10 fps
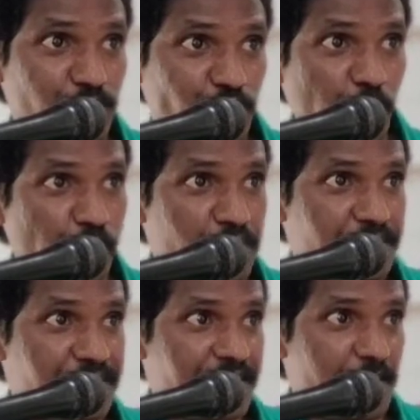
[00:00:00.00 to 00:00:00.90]

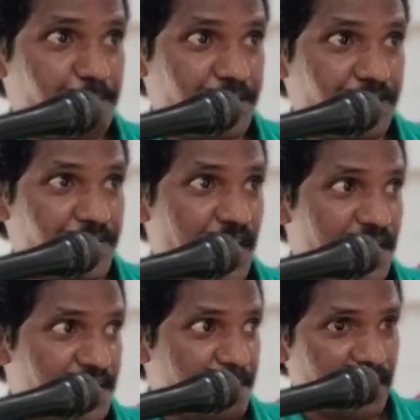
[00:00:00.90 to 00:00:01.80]
சொல்லுக்கு கீழ்ப்படுகிறவன்
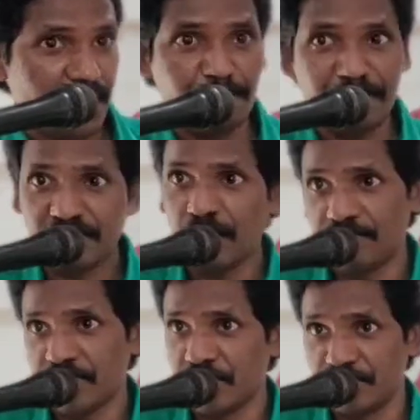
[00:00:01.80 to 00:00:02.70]
ஏன்னா நம்ம எல்லாருமே
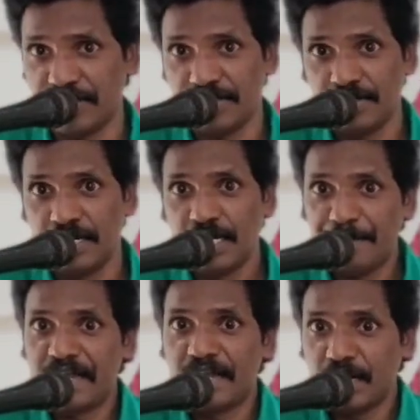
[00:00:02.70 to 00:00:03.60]
தவறவங்க
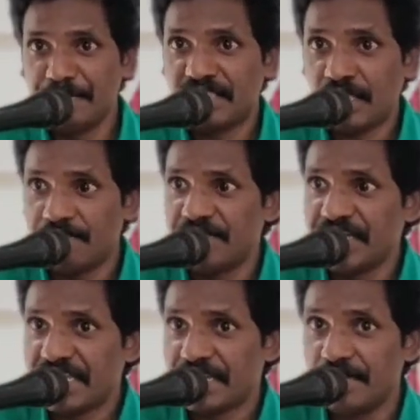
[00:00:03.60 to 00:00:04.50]
நம்ம எல்லாருமே
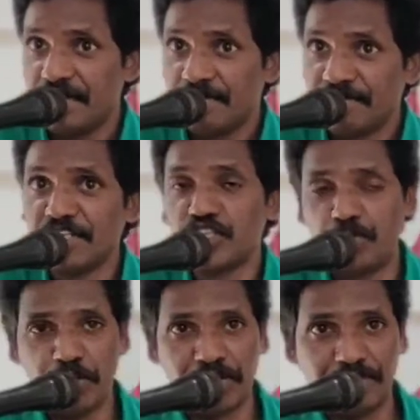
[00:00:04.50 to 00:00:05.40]
தவறி விழுந்து
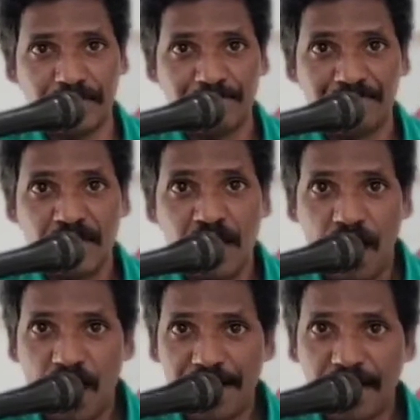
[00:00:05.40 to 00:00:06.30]
போறவங்க
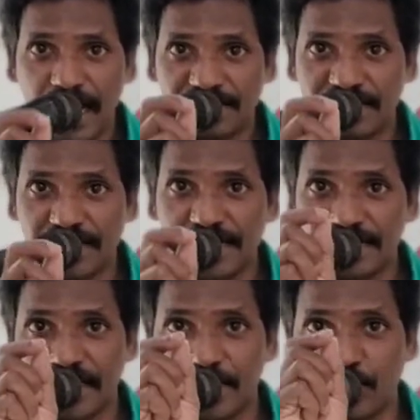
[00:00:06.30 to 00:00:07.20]
ஆனால் அந்த
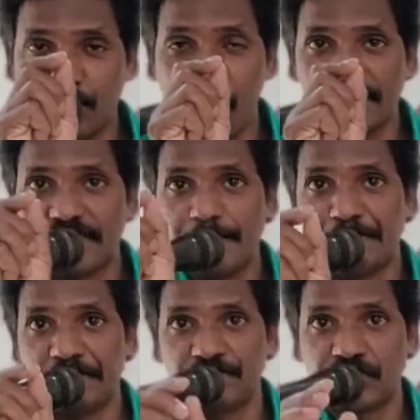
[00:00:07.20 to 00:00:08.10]
இடத்துல ஒரு வார்த்தையை
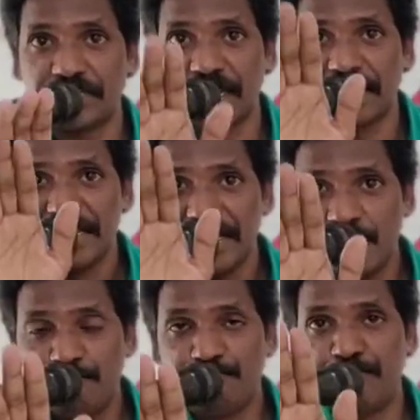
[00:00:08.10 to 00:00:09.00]
பதிவு செய்கிறார்
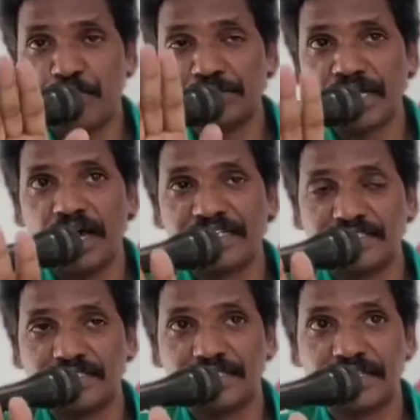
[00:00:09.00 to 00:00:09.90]
இப்போது நான்
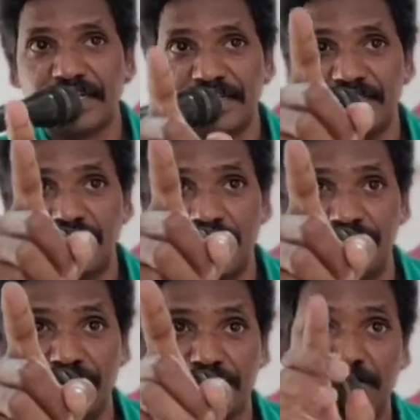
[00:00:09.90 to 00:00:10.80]
அறிஞ்சிருக்கிறேன் நீ
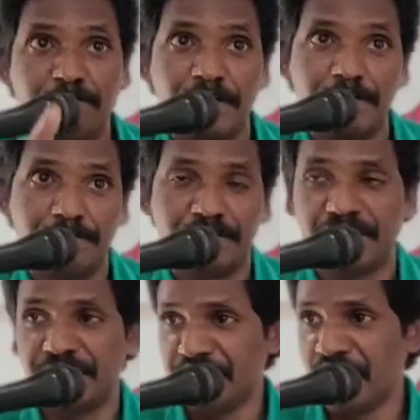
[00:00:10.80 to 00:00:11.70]
தேவனுக்கு
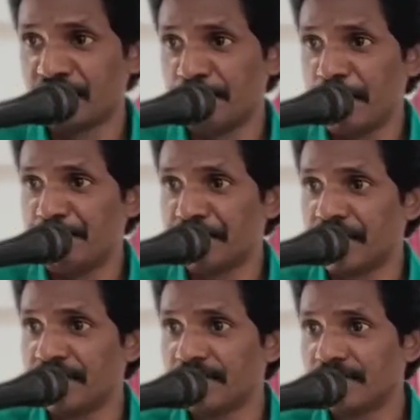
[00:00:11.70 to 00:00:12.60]
பயப்படுகிறாய் நீ யாருக்கு
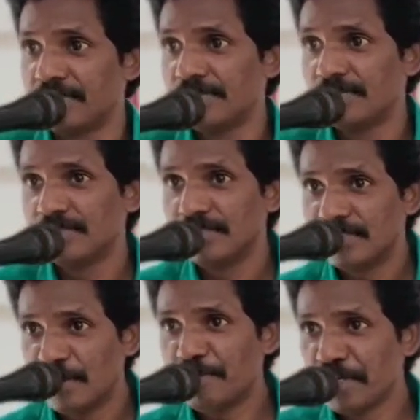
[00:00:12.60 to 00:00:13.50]
பயப்படுகிறாய்
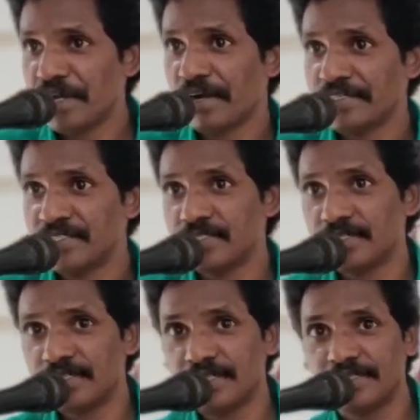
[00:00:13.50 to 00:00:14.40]
நம்மளையும்
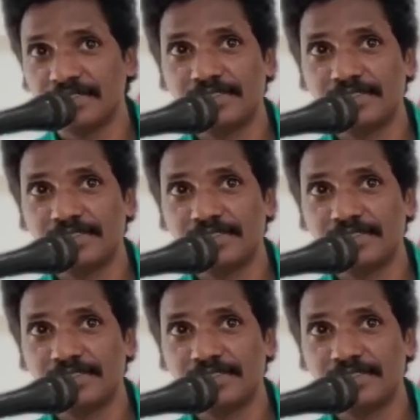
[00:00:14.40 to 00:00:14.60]
அழைச்சிருக்கிறார்